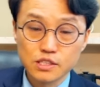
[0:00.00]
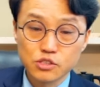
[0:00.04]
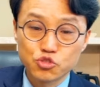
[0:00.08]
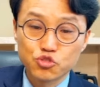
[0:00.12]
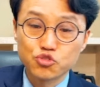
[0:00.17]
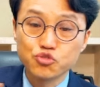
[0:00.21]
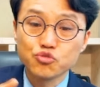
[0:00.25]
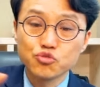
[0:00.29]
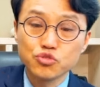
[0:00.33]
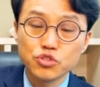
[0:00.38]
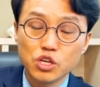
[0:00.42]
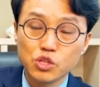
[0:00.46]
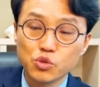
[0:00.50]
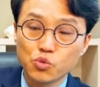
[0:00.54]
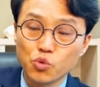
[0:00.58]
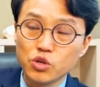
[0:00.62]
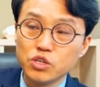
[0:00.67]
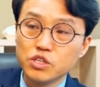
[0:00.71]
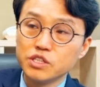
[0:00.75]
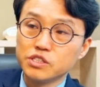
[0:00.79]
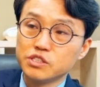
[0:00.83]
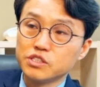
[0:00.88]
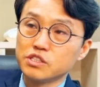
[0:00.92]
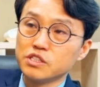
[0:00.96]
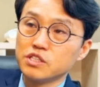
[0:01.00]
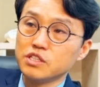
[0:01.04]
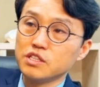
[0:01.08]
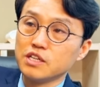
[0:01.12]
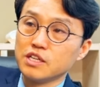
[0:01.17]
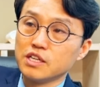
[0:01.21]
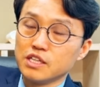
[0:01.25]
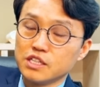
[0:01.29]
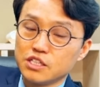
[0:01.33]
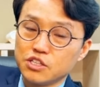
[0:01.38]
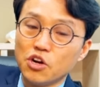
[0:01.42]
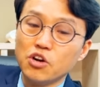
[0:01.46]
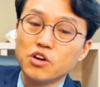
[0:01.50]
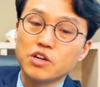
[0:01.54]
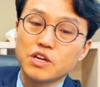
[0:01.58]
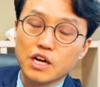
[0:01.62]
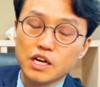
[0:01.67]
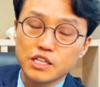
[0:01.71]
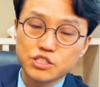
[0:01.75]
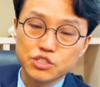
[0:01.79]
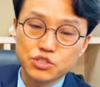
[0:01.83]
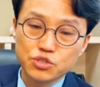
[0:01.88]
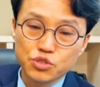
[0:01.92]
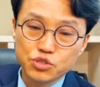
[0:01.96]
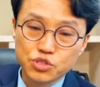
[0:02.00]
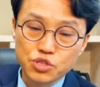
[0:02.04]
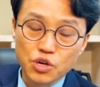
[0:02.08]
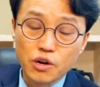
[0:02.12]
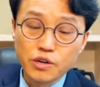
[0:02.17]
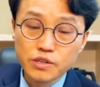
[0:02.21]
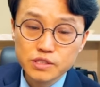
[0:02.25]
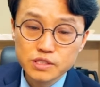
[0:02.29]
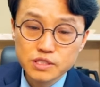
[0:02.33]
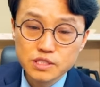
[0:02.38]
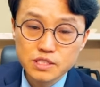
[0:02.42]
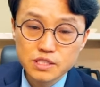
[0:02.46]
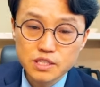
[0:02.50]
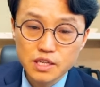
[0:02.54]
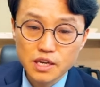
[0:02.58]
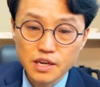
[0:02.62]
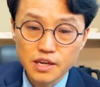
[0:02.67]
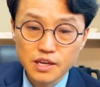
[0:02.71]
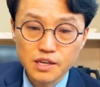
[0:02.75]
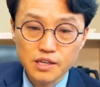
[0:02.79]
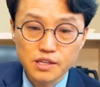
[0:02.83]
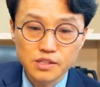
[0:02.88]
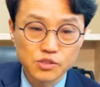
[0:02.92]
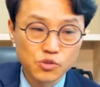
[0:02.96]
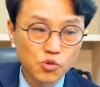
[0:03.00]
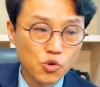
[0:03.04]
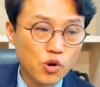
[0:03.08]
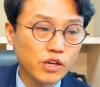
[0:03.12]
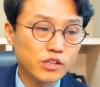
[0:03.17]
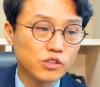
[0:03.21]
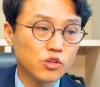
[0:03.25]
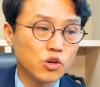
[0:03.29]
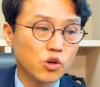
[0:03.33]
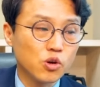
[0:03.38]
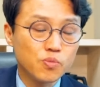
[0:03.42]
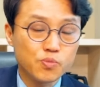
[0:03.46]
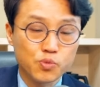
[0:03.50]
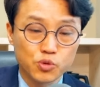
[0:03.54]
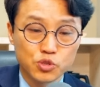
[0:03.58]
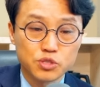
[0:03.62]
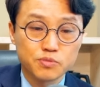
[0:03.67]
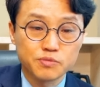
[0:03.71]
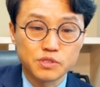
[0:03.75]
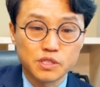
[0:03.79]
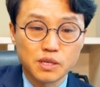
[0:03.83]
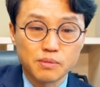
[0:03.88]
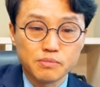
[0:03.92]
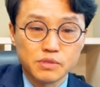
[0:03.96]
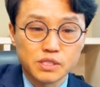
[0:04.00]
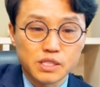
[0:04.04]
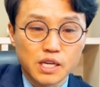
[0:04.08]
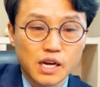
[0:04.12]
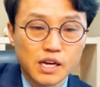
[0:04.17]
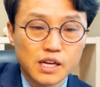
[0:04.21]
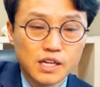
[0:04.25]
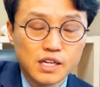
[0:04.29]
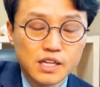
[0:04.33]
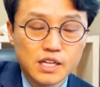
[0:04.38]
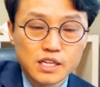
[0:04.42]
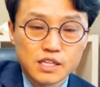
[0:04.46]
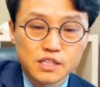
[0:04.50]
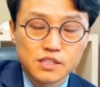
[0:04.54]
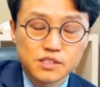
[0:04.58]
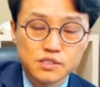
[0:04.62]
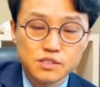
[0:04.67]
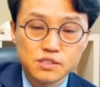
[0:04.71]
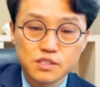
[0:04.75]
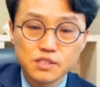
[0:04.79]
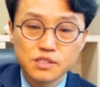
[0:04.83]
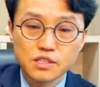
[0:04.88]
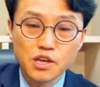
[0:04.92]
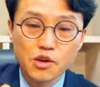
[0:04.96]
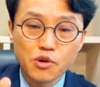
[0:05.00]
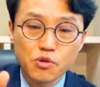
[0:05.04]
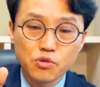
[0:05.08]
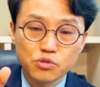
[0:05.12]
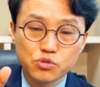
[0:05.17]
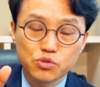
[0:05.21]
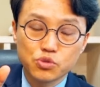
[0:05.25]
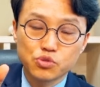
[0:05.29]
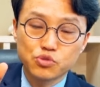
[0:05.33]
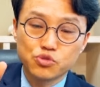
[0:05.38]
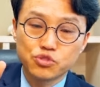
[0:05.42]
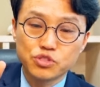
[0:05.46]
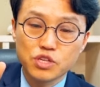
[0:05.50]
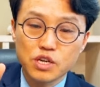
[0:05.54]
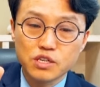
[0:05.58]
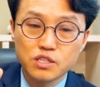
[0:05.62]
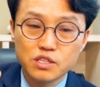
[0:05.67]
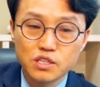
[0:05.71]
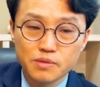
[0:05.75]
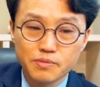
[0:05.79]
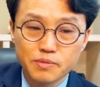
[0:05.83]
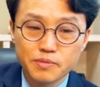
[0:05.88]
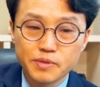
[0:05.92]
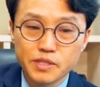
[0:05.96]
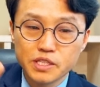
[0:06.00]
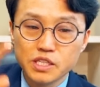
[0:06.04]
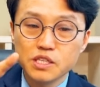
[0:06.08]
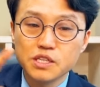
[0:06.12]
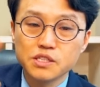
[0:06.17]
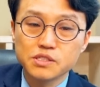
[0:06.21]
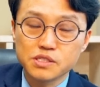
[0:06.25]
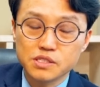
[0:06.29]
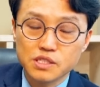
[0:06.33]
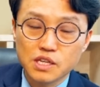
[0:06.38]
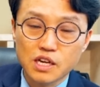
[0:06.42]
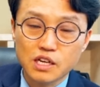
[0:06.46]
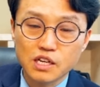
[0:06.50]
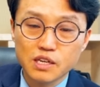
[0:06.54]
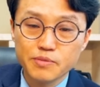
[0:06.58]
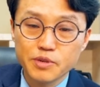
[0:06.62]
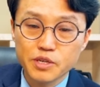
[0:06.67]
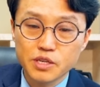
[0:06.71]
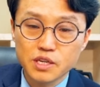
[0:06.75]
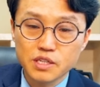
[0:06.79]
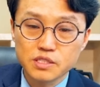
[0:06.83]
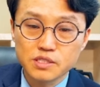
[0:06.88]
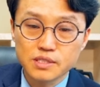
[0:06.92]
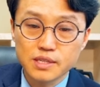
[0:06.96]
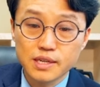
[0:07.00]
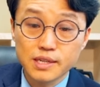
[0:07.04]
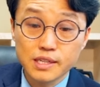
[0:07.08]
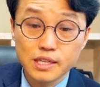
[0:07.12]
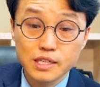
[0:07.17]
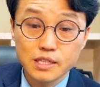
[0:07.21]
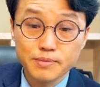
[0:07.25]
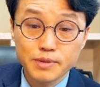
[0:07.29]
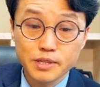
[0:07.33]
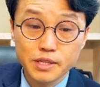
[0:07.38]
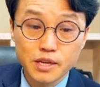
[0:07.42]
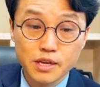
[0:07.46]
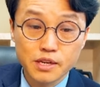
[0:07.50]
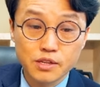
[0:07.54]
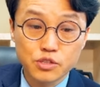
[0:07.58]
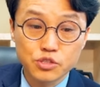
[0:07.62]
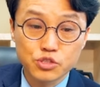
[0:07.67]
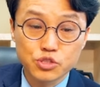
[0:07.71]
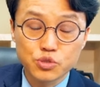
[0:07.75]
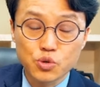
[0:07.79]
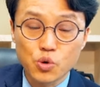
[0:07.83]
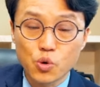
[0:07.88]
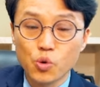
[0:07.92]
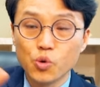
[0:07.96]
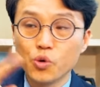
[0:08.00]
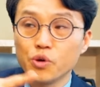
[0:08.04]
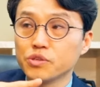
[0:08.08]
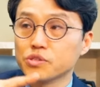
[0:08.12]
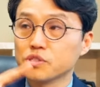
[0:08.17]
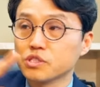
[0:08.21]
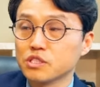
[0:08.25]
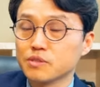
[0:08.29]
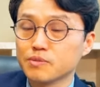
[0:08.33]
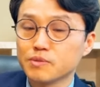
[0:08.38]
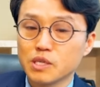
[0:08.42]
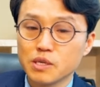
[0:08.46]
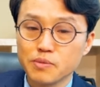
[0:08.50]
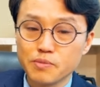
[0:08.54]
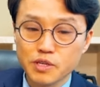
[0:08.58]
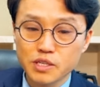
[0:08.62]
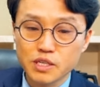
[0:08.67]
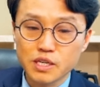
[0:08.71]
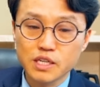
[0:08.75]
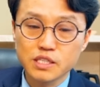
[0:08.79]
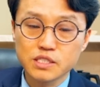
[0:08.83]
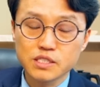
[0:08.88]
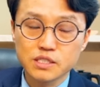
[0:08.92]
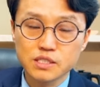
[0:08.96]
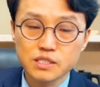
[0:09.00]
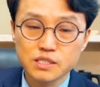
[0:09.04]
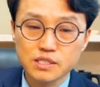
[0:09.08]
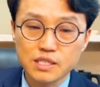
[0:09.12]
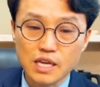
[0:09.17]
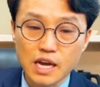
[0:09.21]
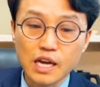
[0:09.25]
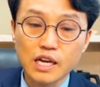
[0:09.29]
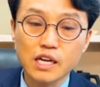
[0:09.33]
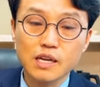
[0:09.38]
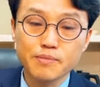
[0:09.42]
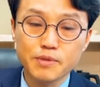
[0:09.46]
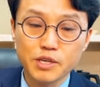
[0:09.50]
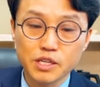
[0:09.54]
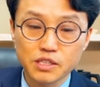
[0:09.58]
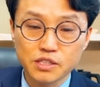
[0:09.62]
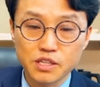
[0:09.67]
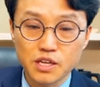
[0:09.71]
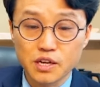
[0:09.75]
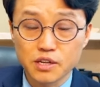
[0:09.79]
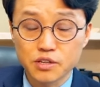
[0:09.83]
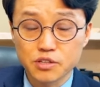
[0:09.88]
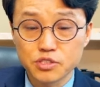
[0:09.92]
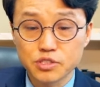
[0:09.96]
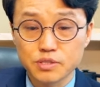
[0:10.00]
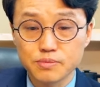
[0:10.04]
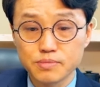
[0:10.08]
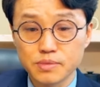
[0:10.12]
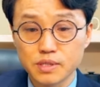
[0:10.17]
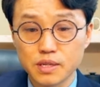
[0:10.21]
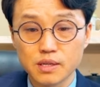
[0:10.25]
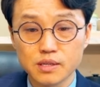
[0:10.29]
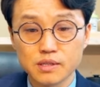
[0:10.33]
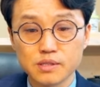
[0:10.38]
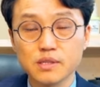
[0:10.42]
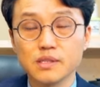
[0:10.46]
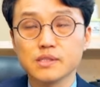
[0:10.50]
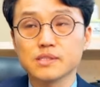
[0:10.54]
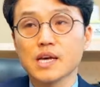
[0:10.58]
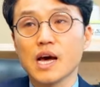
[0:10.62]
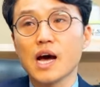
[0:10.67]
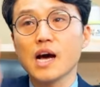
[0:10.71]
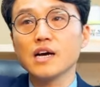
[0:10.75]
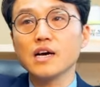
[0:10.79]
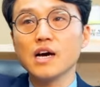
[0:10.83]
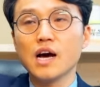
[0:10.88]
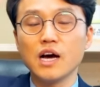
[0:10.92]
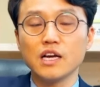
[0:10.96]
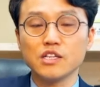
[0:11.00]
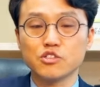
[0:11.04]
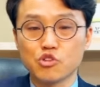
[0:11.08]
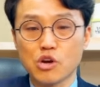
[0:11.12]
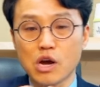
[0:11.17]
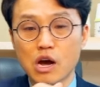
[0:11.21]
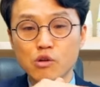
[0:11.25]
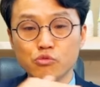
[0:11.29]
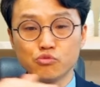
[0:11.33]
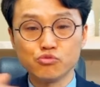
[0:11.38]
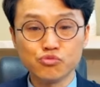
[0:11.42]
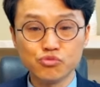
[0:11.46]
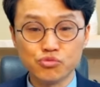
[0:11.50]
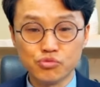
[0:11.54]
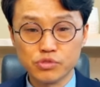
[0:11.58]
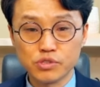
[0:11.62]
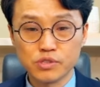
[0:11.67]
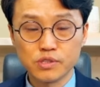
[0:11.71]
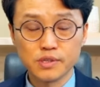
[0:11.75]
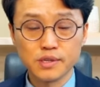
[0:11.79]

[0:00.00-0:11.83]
중요한 원리들을 열 가지로 정리해 놓았다고 보시면 됩니다. 그래서 그 내용을 또 추격을 해보면 일에서 사 계명까지는 하나님에 대한 것이고 오에서 십 계명까지는 사람에게 대한 것입니다. 그러니까 상하 좌우.